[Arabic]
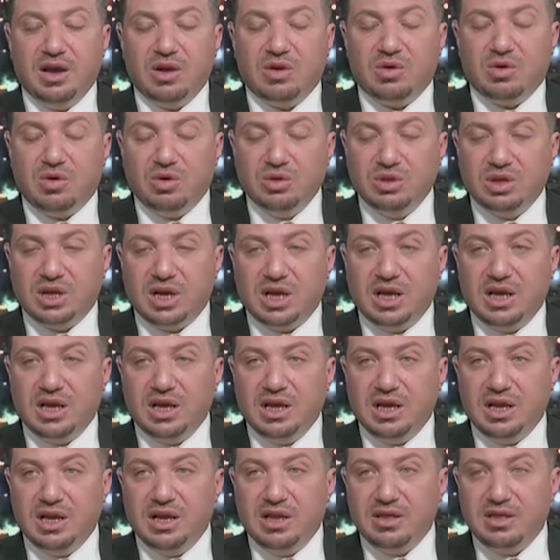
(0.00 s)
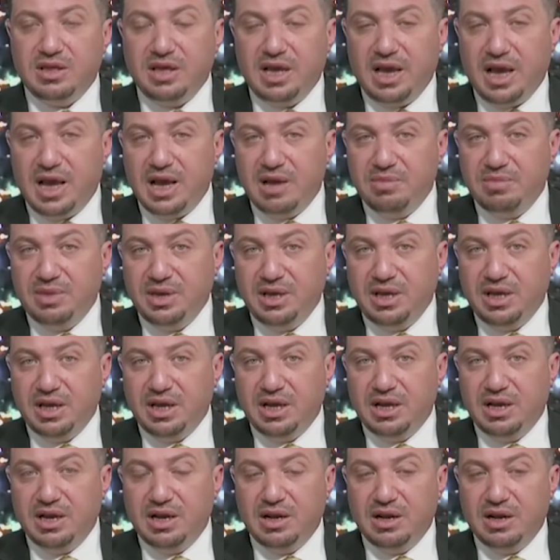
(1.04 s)
القدرة الاستيعابية
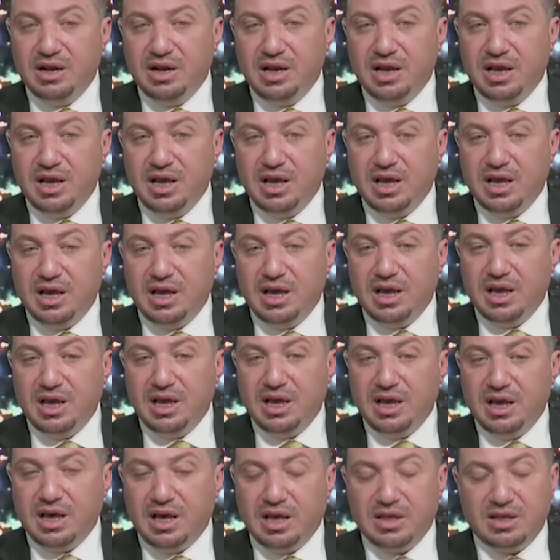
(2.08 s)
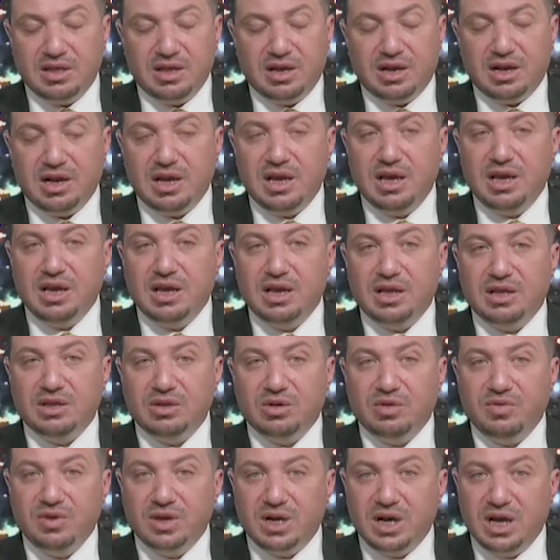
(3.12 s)
للأسرة
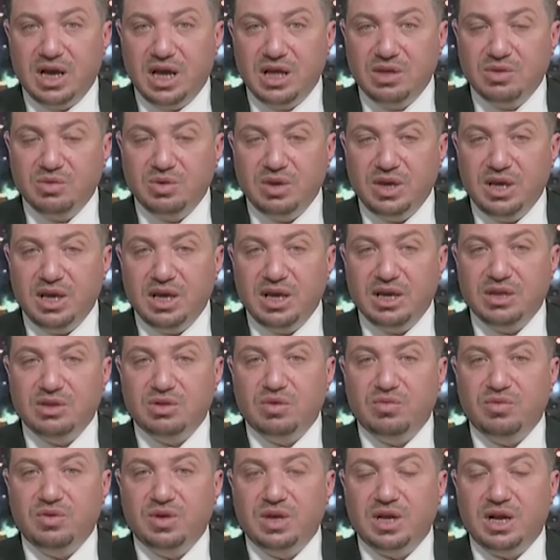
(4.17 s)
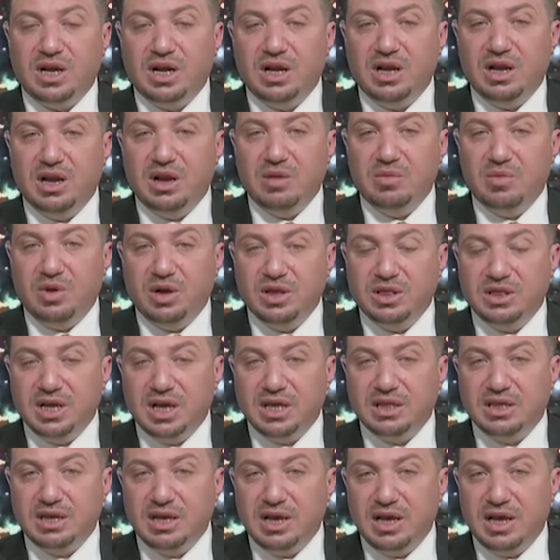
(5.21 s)
توفير الأدوية توفير
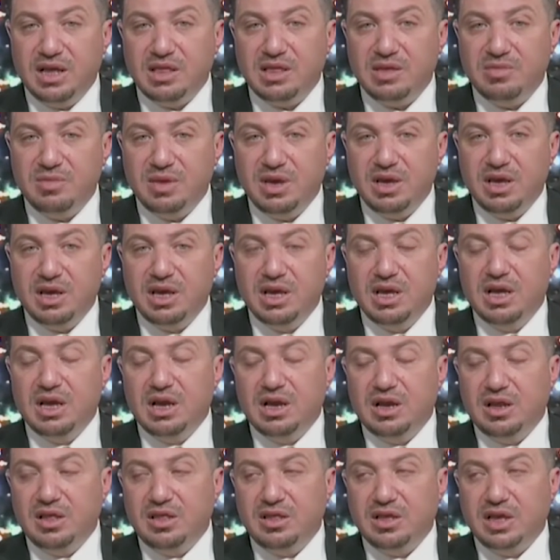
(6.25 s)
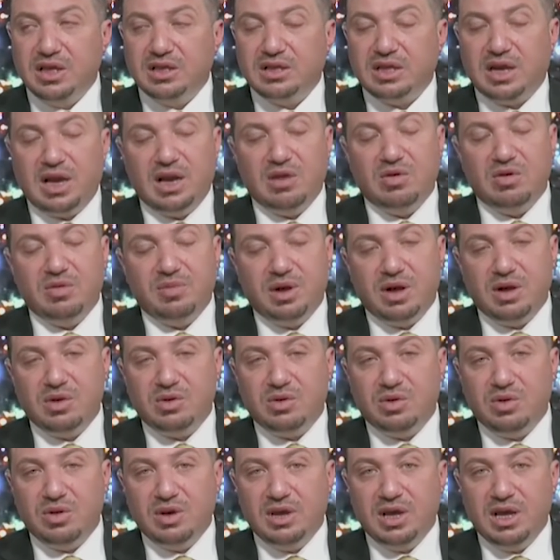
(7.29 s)
المعدات اللازمة للسيطرة على وباء
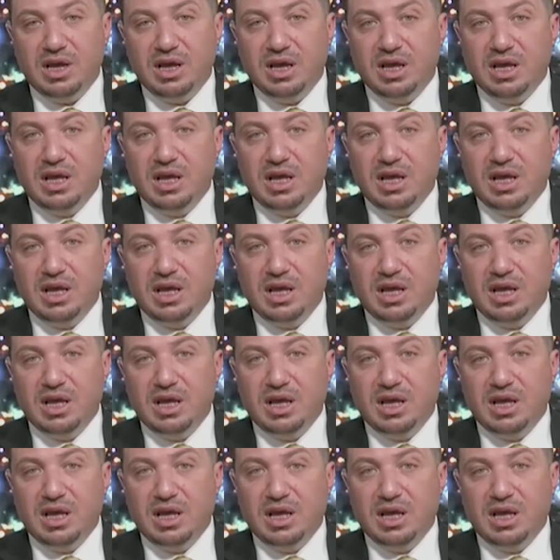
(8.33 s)
كورونا